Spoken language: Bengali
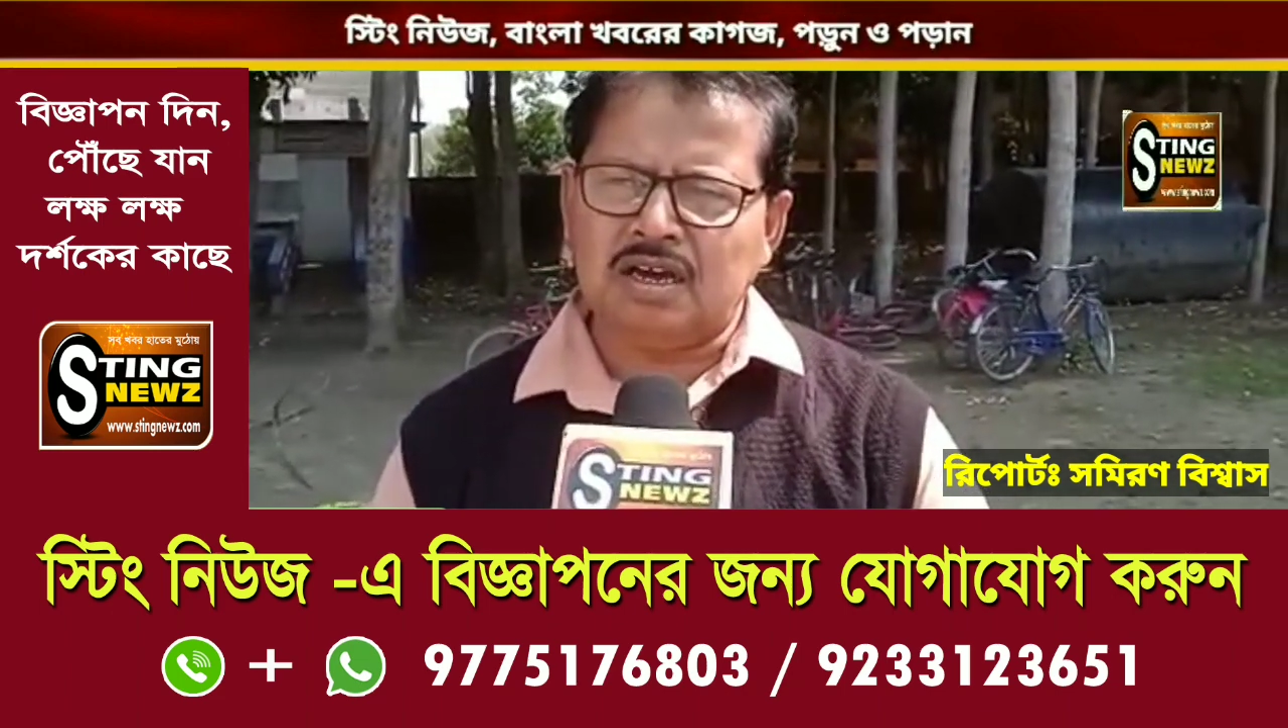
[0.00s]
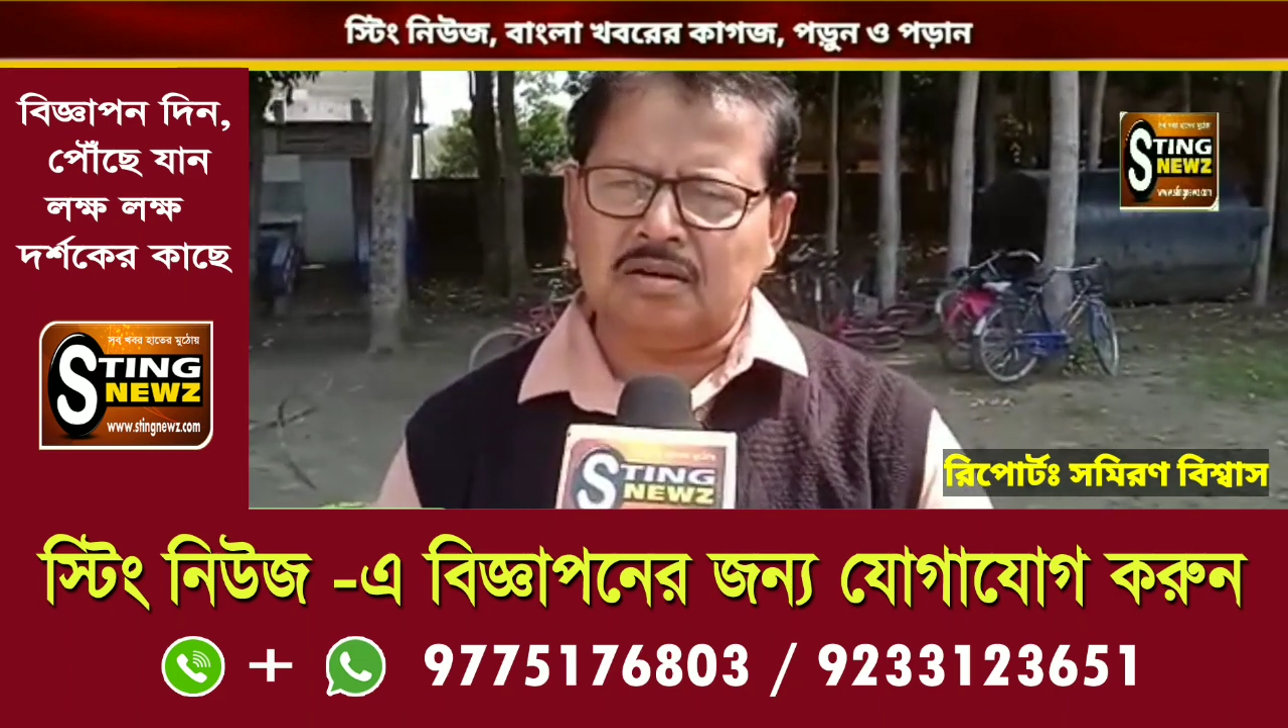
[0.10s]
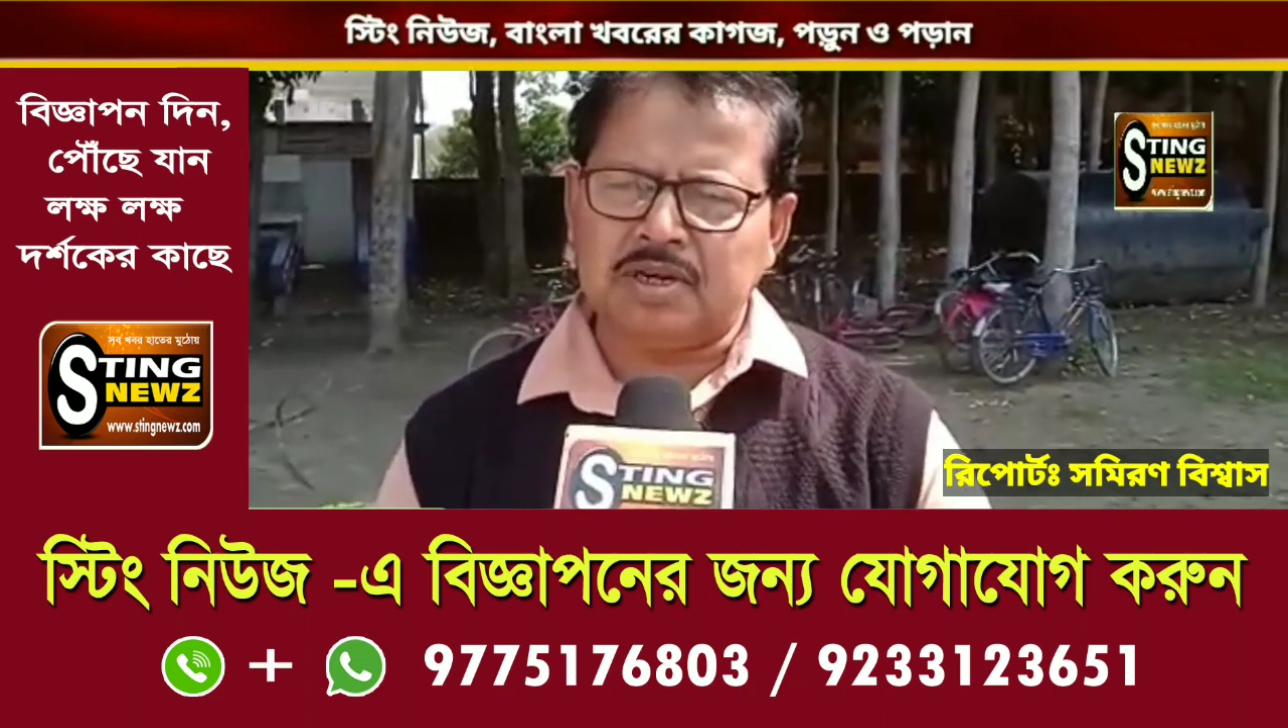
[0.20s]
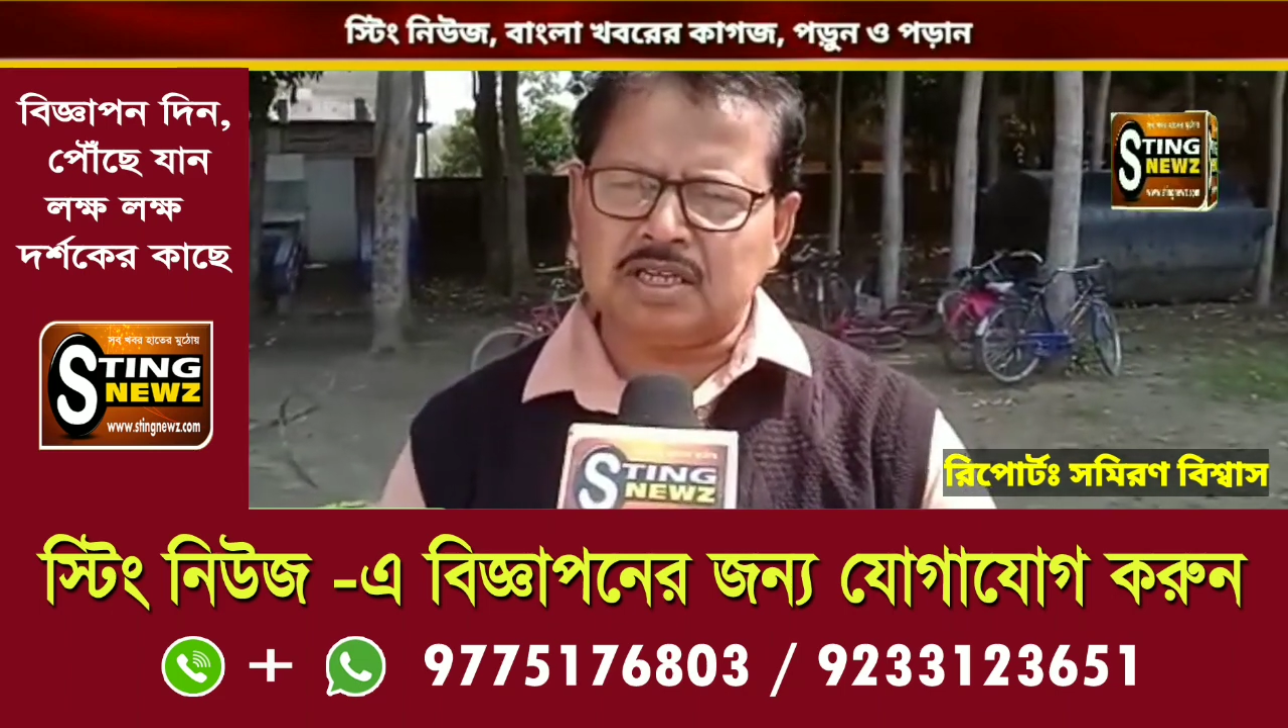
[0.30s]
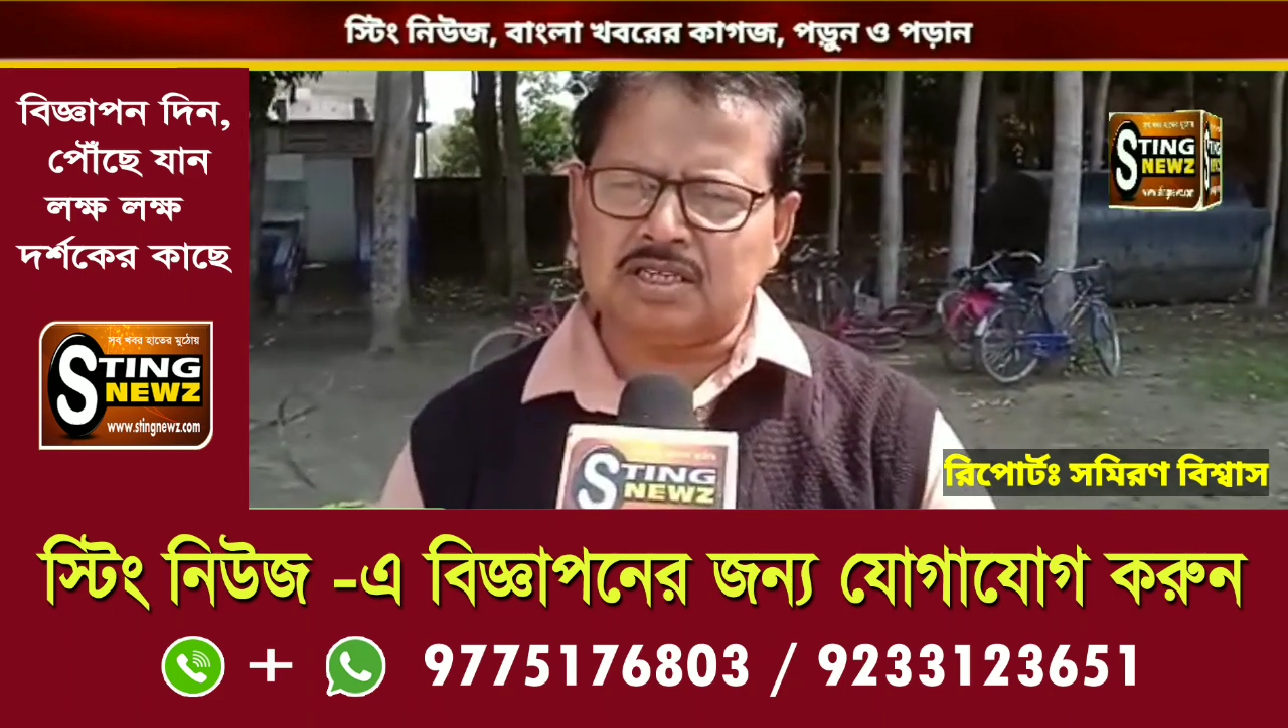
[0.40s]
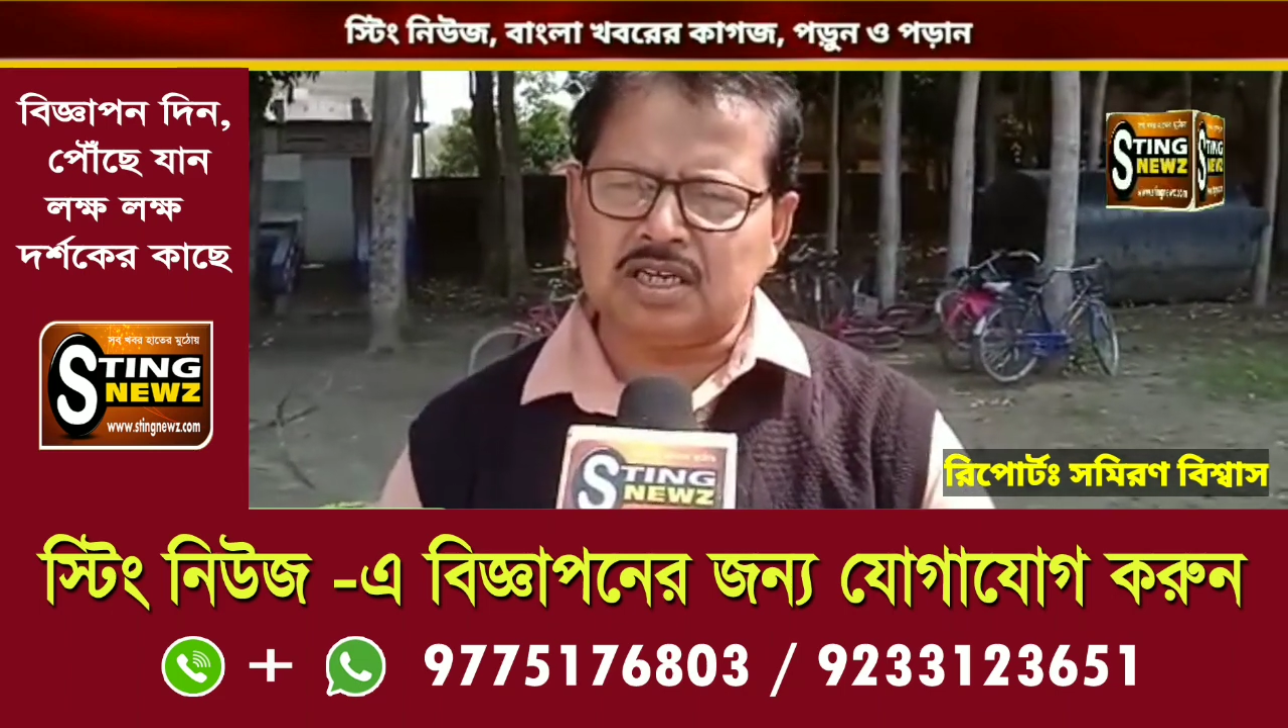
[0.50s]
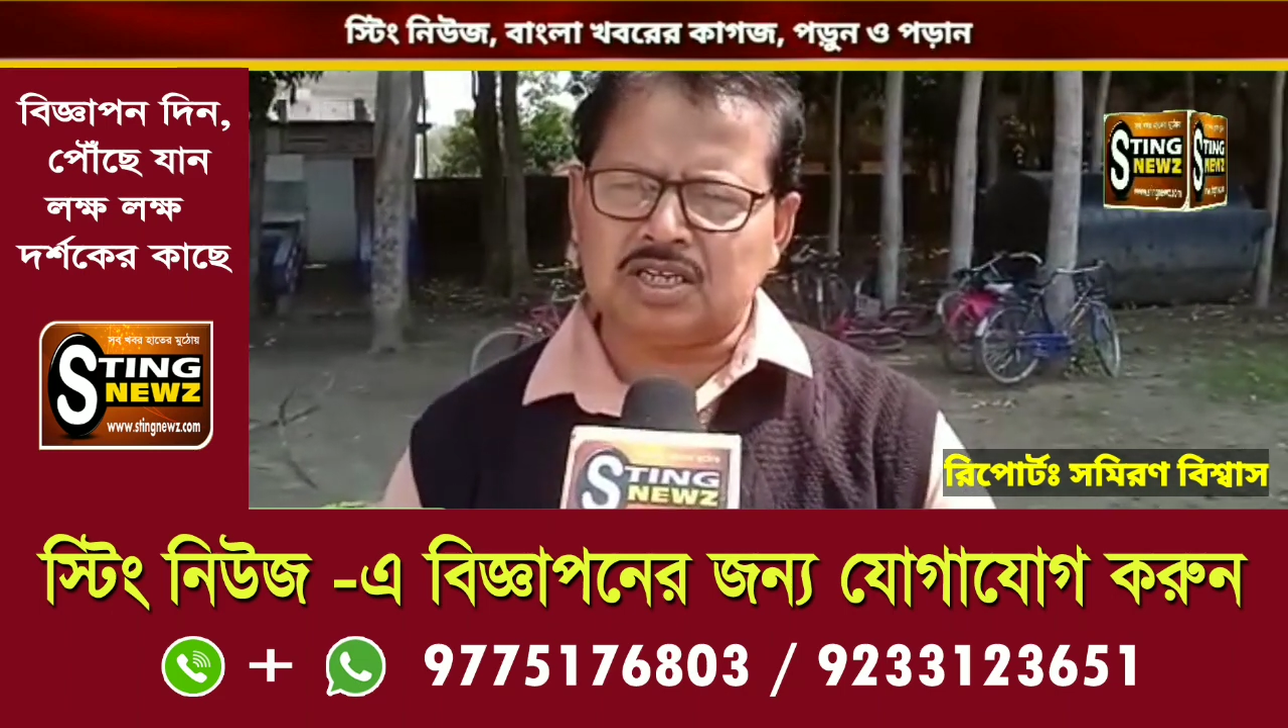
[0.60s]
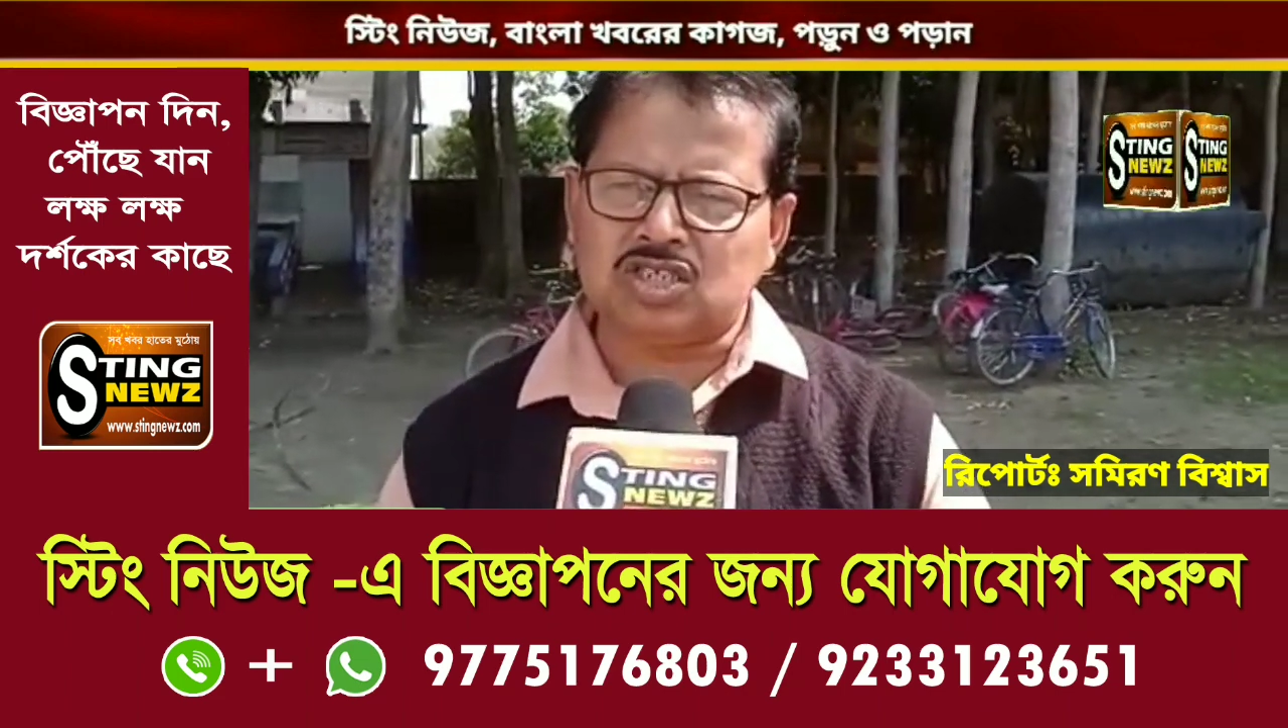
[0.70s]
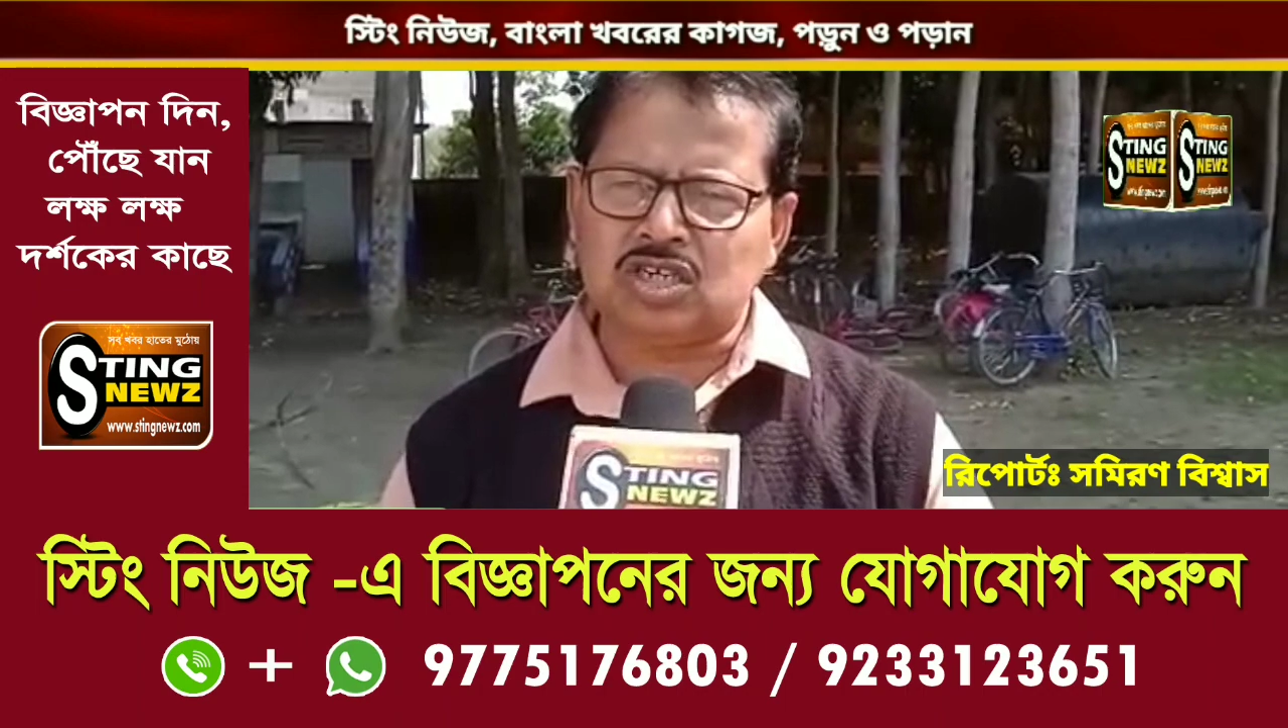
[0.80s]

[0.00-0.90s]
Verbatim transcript: আমাদের যারা